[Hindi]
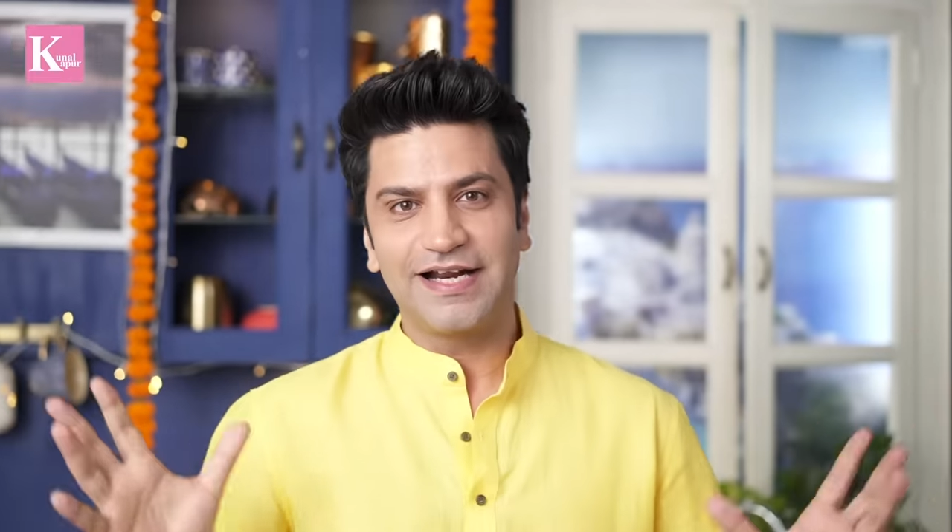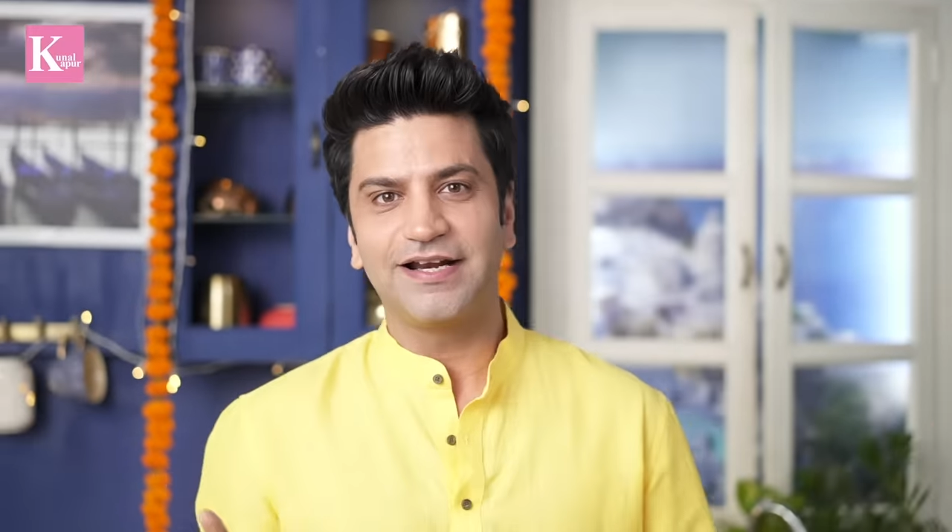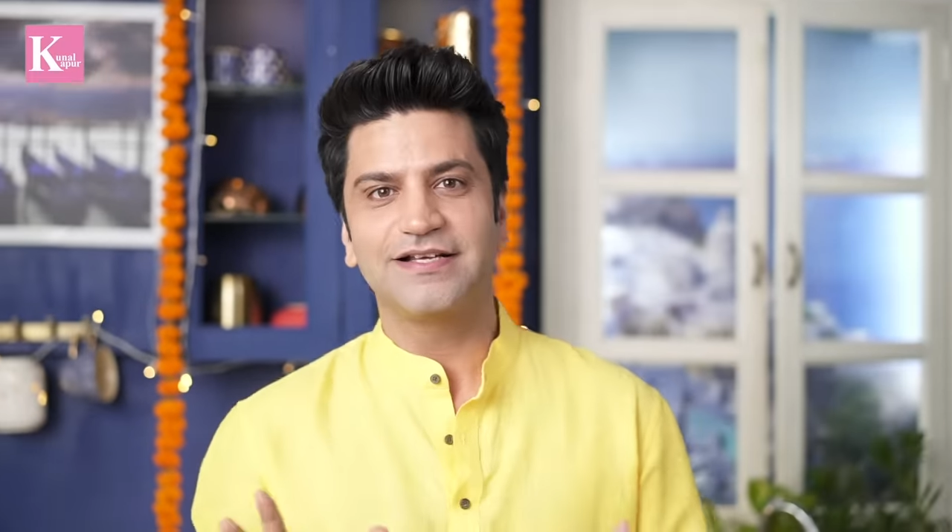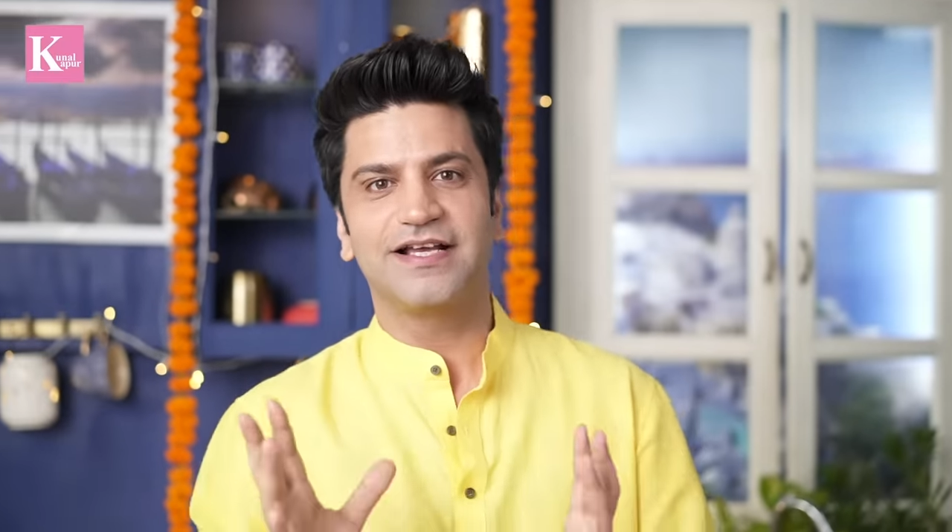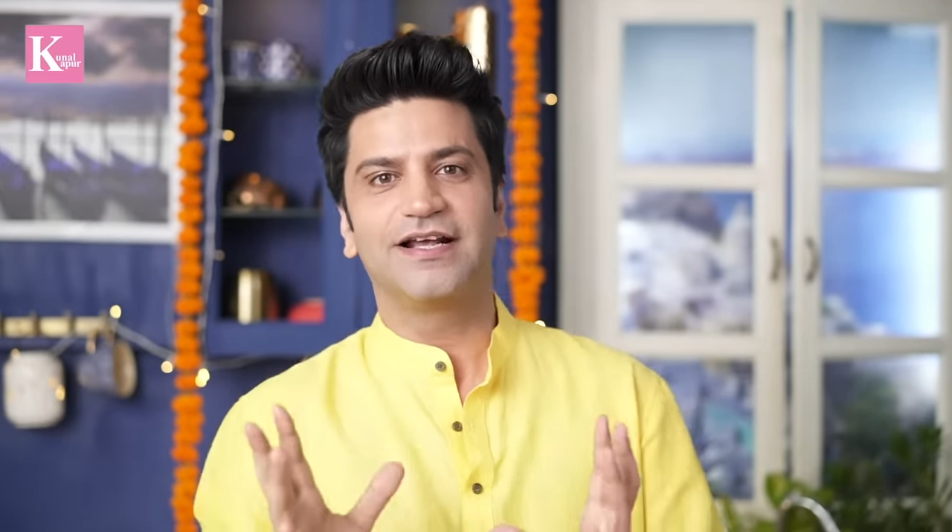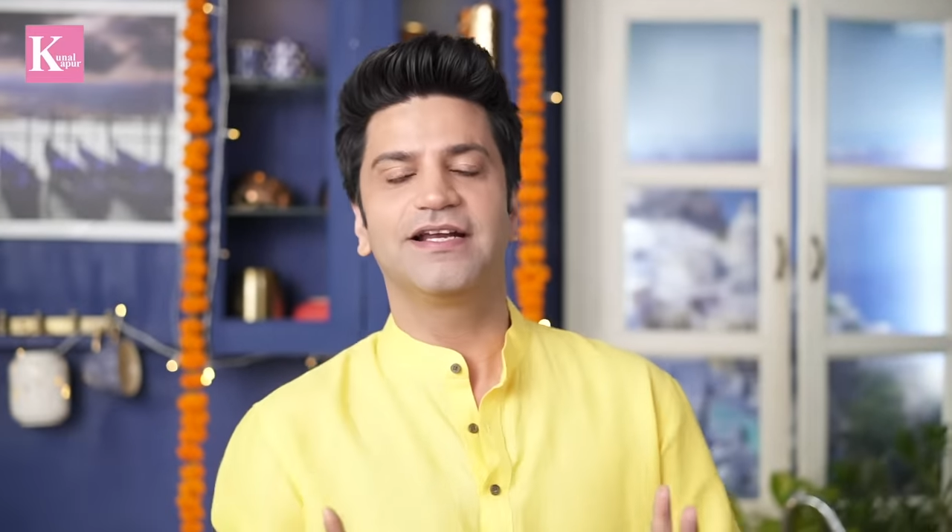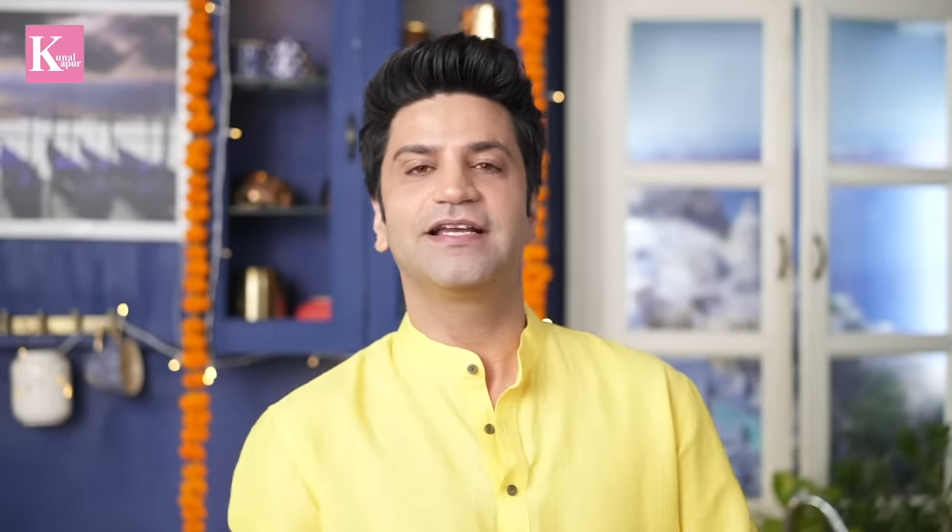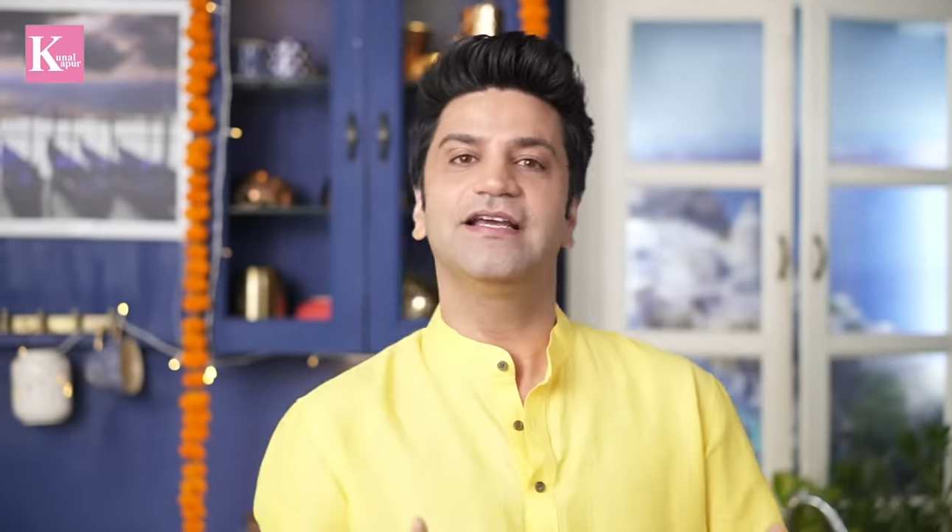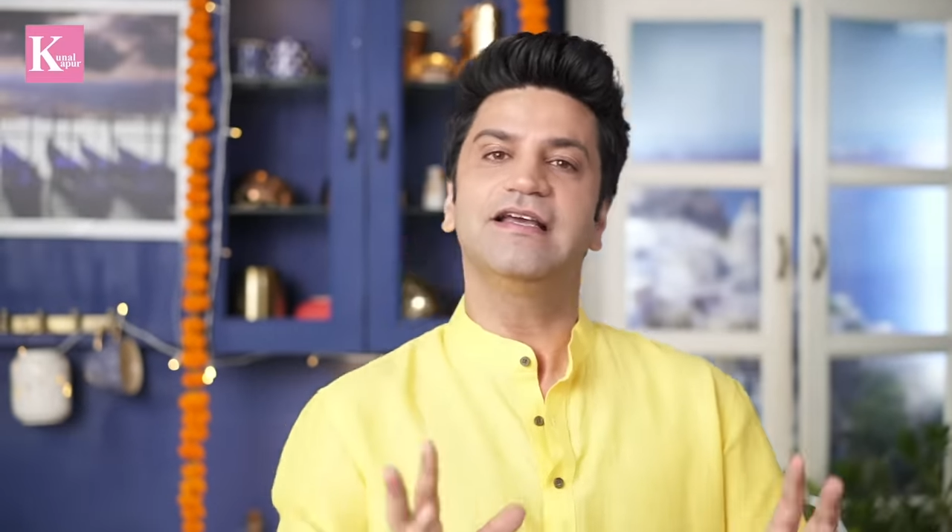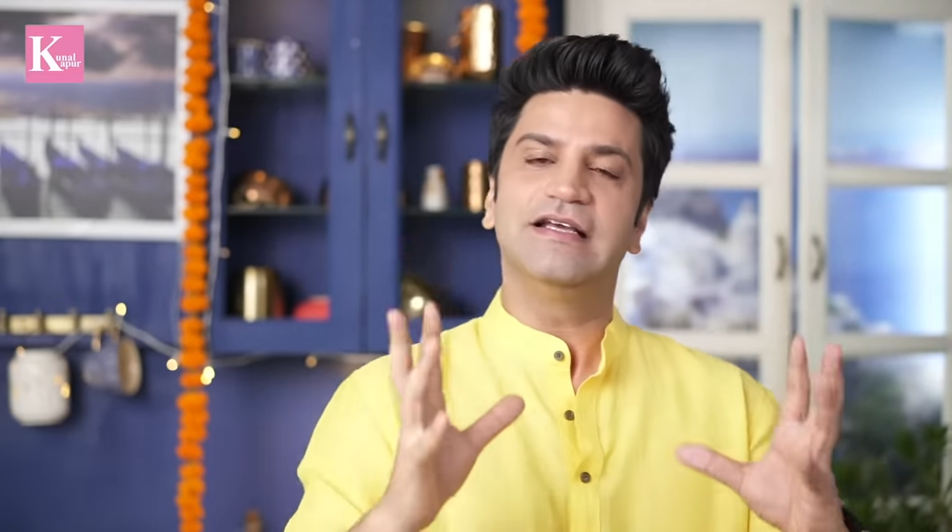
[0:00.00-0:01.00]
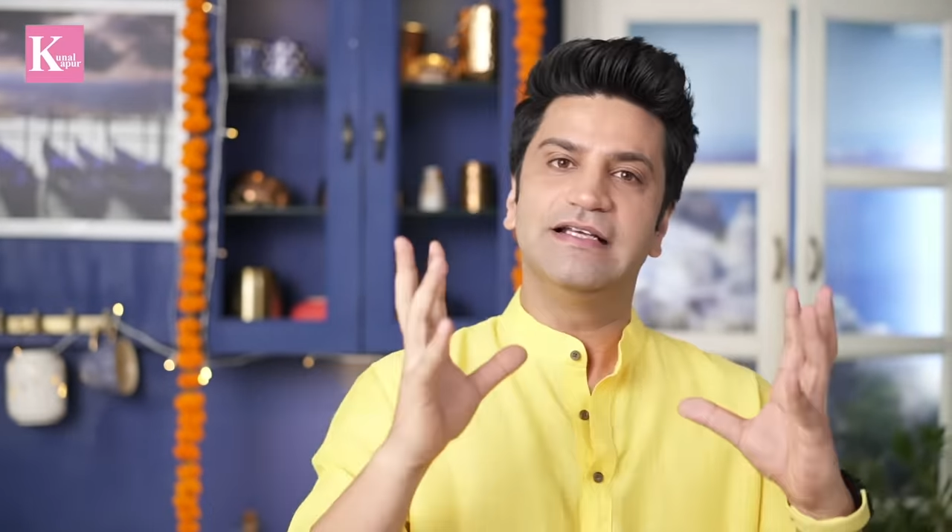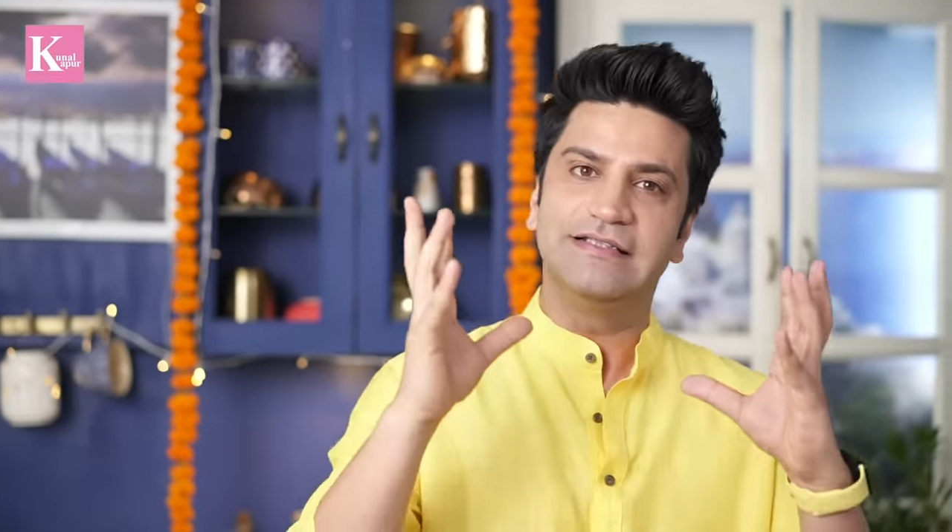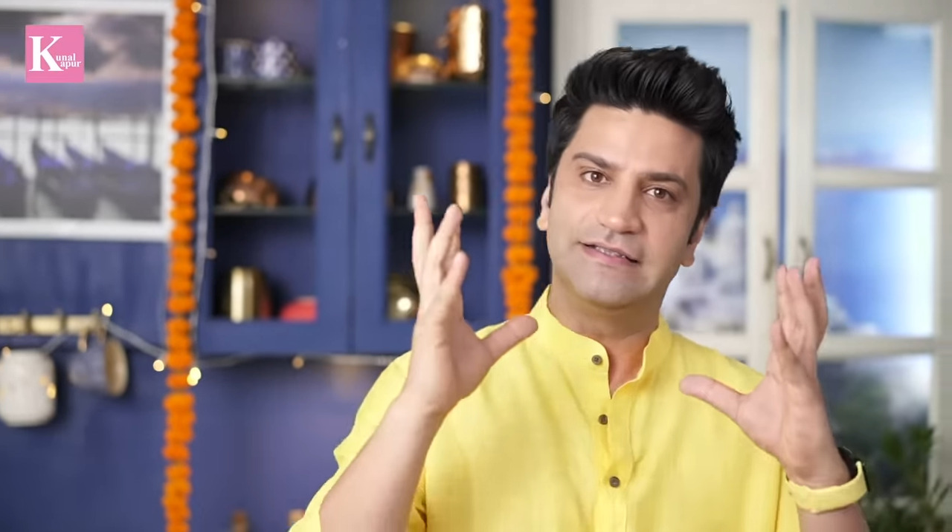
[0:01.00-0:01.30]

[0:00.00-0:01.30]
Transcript: कहना चाह रहा है कि